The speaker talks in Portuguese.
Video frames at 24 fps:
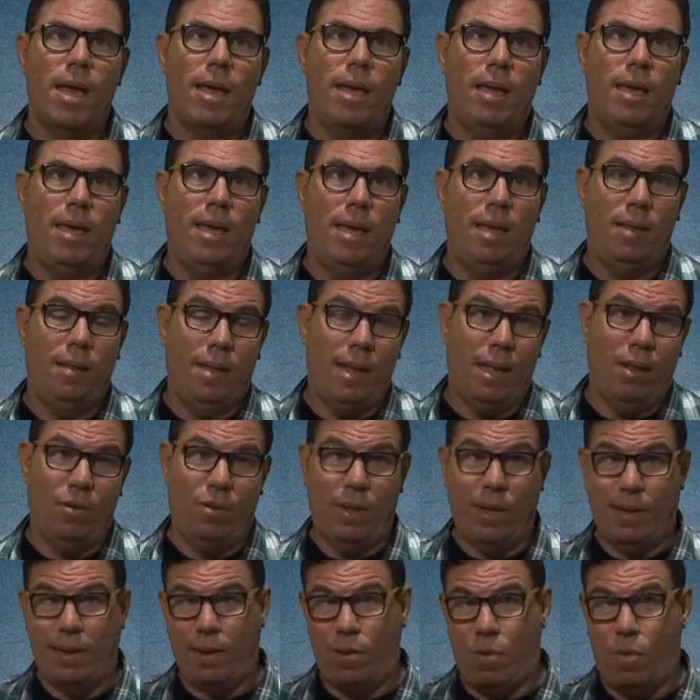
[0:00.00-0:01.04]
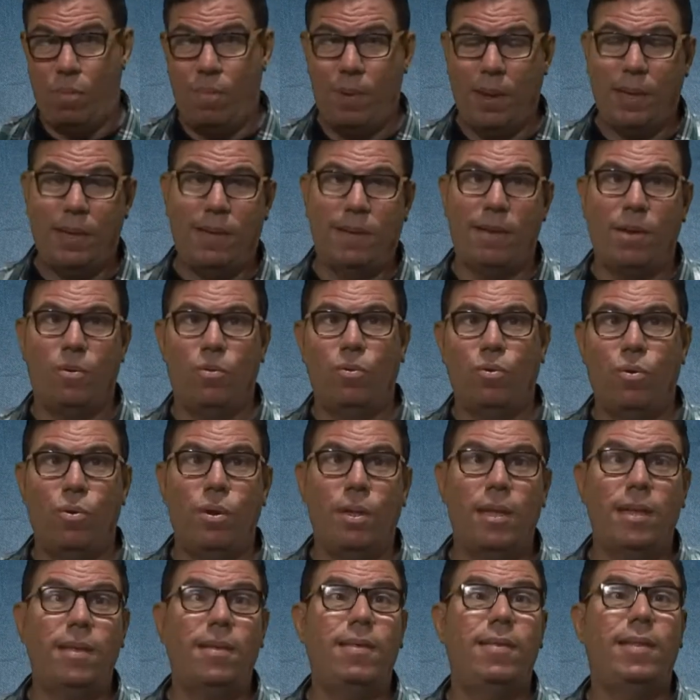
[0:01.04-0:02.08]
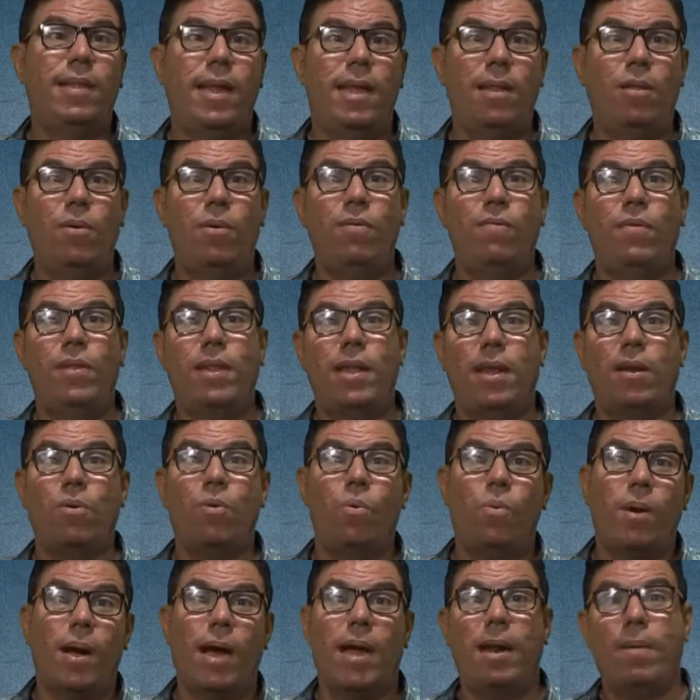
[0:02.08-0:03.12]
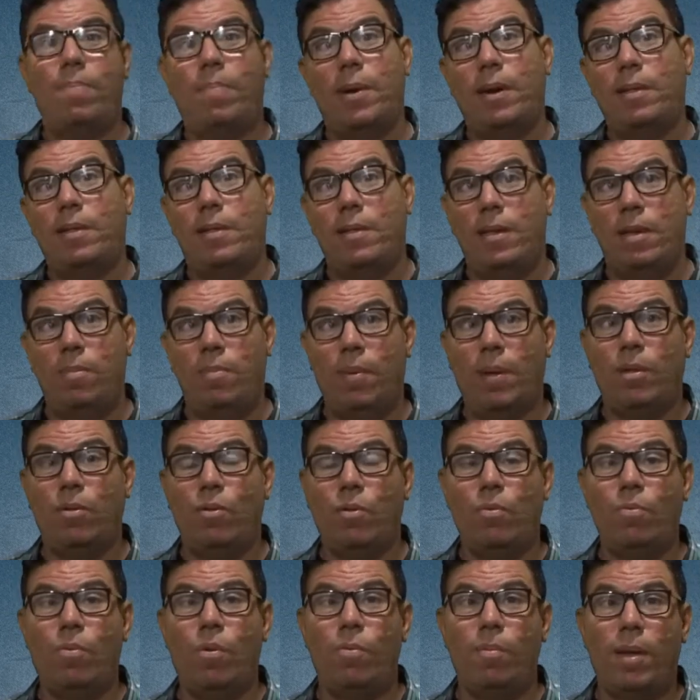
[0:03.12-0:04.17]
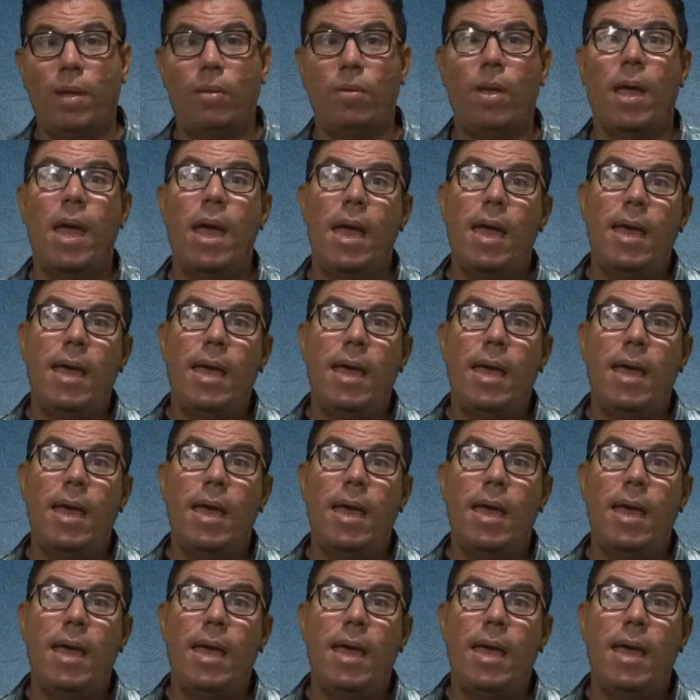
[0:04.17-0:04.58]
E dentro dessa competição toda, eles tentam evitar que o cara participe a todo momento.